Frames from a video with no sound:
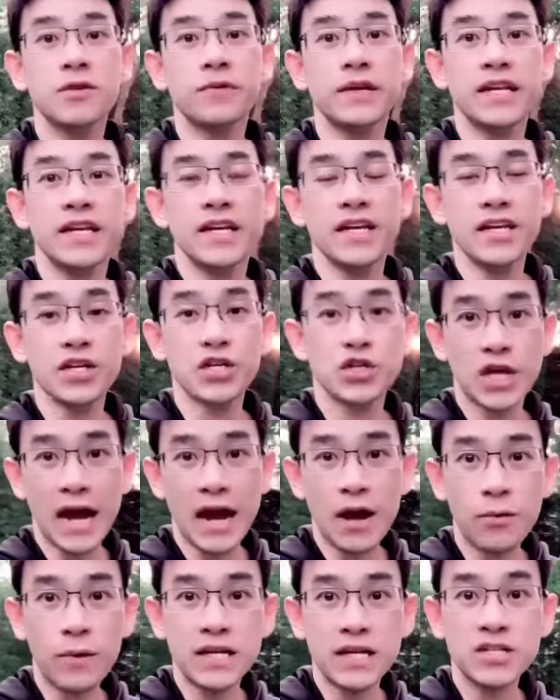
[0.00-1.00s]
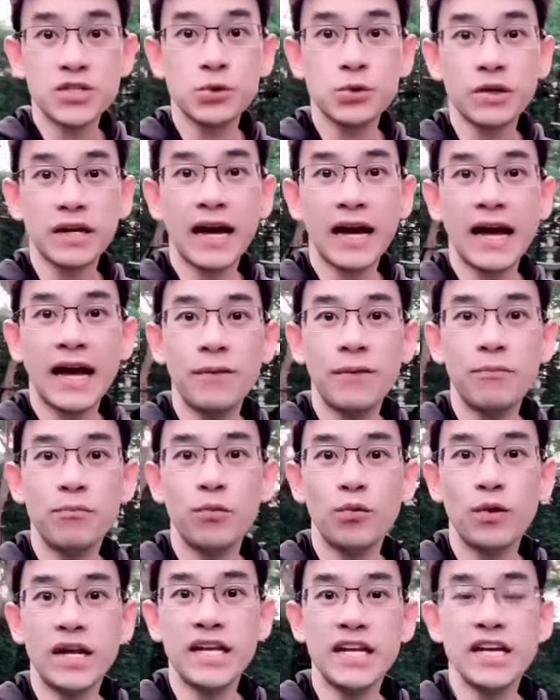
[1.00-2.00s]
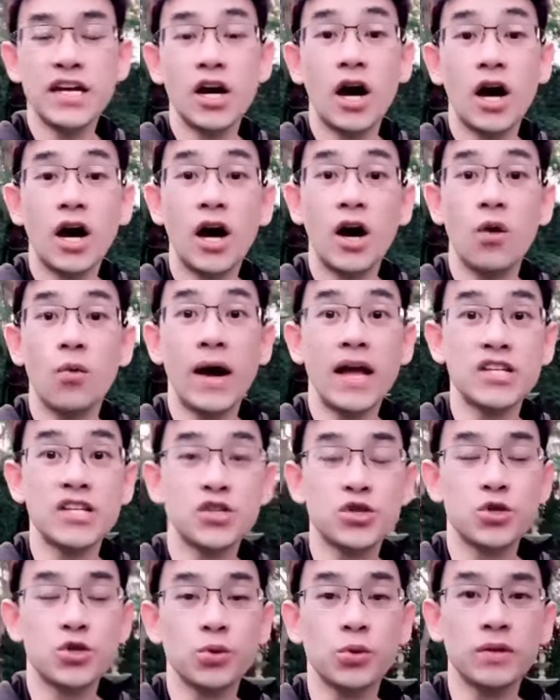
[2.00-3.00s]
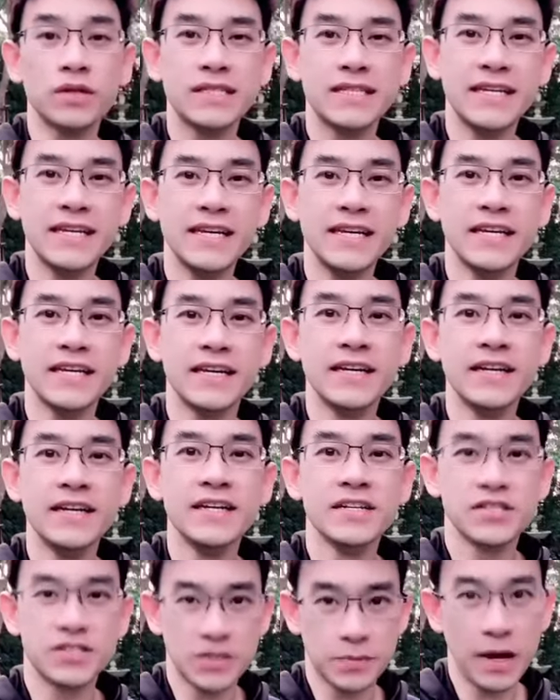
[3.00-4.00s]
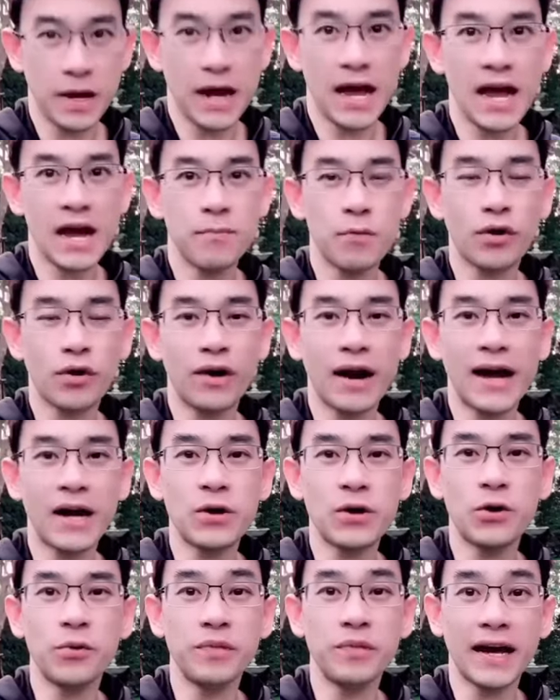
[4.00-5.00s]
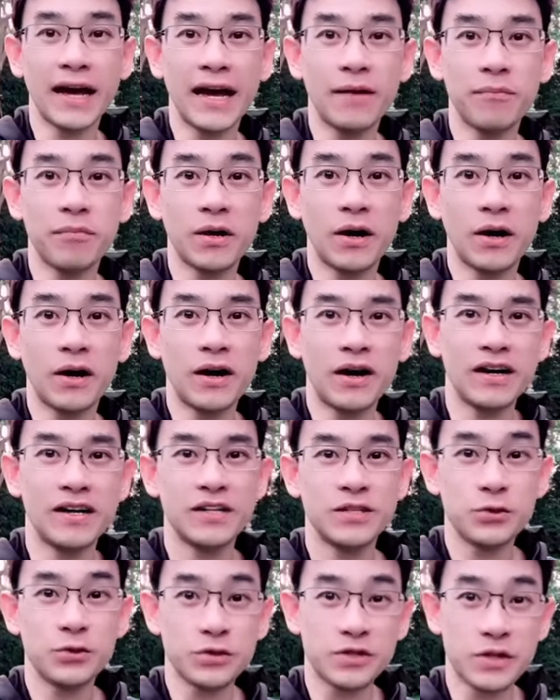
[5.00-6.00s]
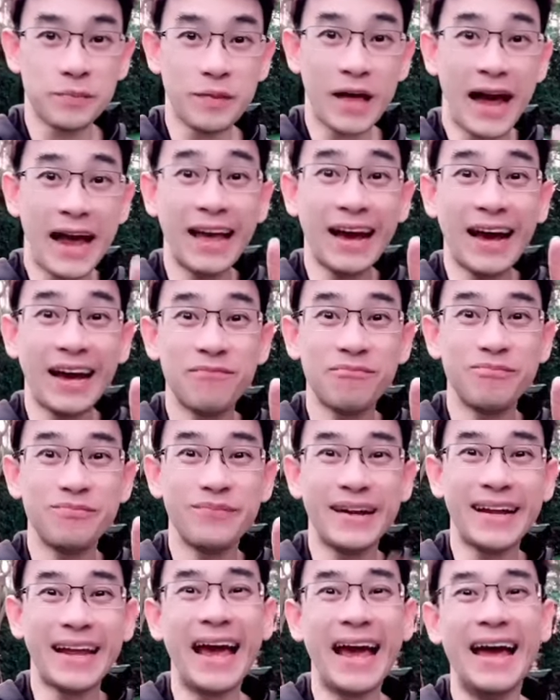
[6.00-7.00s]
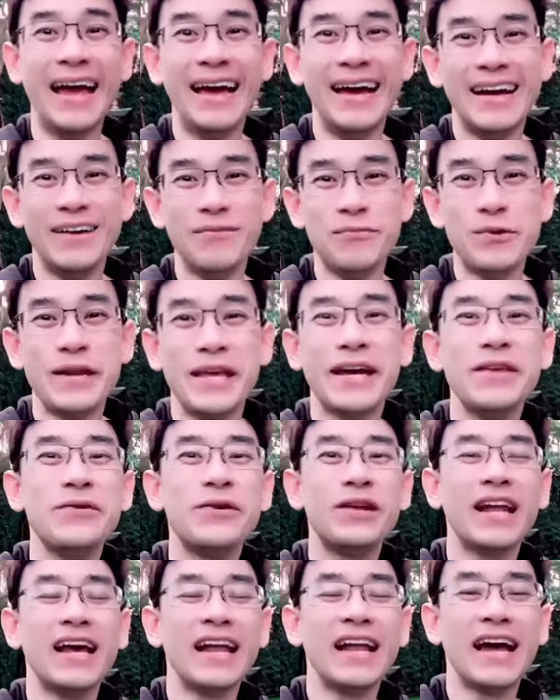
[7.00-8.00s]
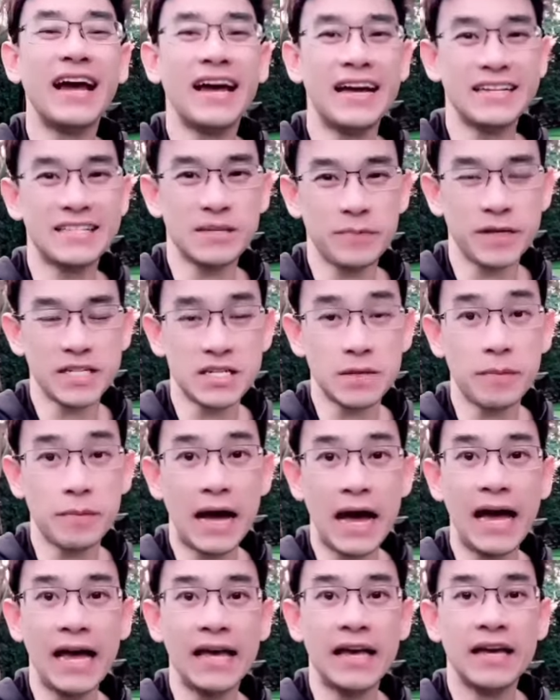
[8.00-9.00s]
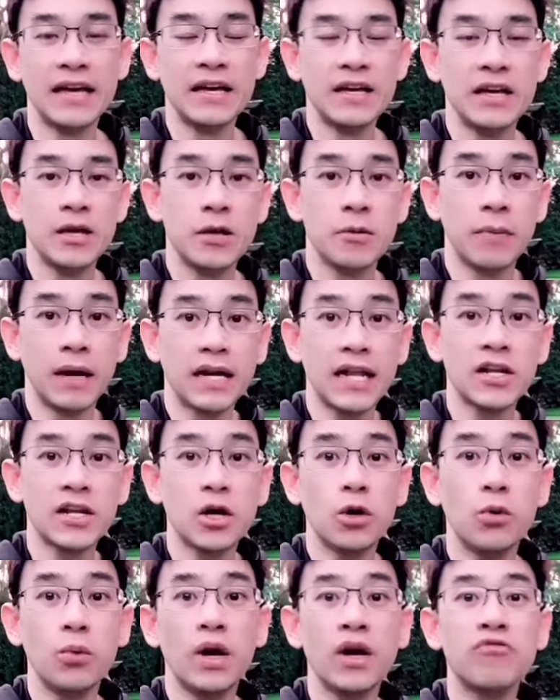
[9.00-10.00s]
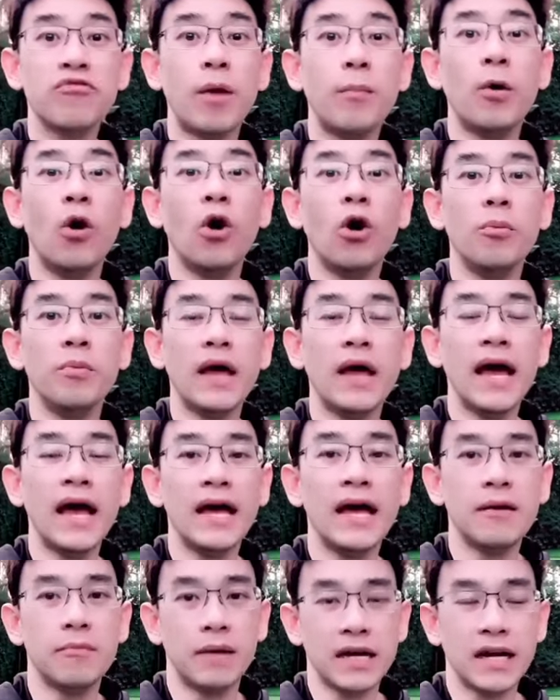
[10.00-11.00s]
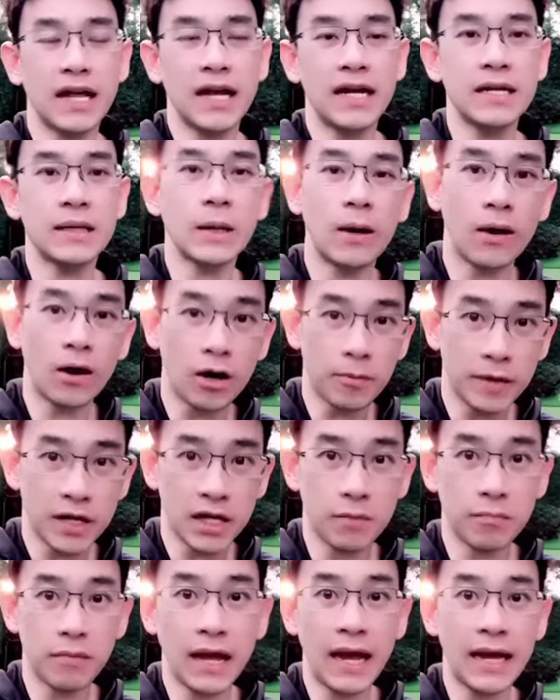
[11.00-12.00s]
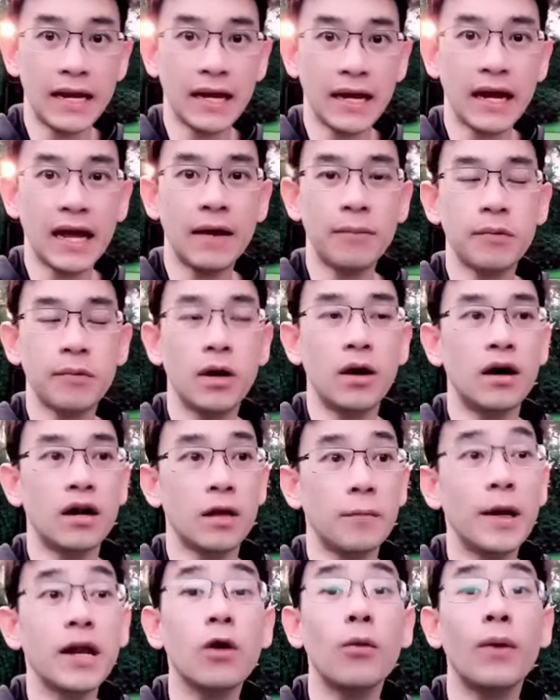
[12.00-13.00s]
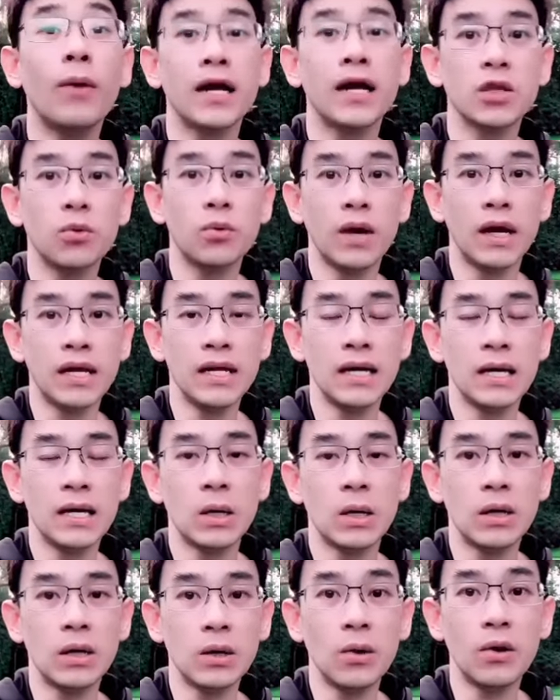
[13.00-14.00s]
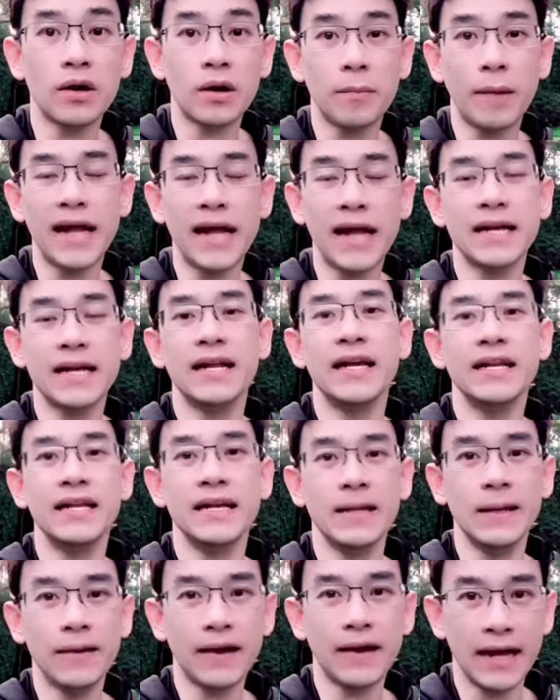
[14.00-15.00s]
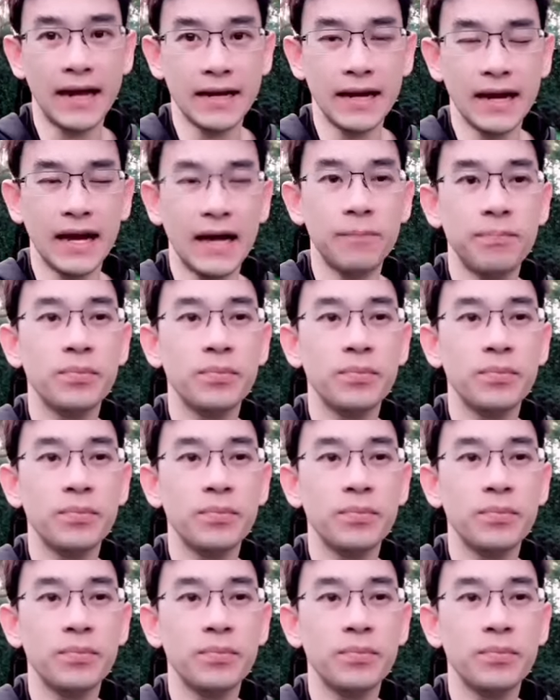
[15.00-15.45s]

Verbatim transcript: สดีเช้าวันศุกร์นะครับวันนี้ก็วันศุกร์ที่15มกราคมนะครับก็สุดสัปดาห์แล้วครับเป็นไงพรุ่งนี้ก็หยุดแล้วนะฮะสบายๆบางท่านก็ work from home นะฮะบางท่านก็ออกไปทำงานนะครับก็ระมัดระวังตัวเรื่องของโรคระบาดกันให้ดีแล้วกันนะครับ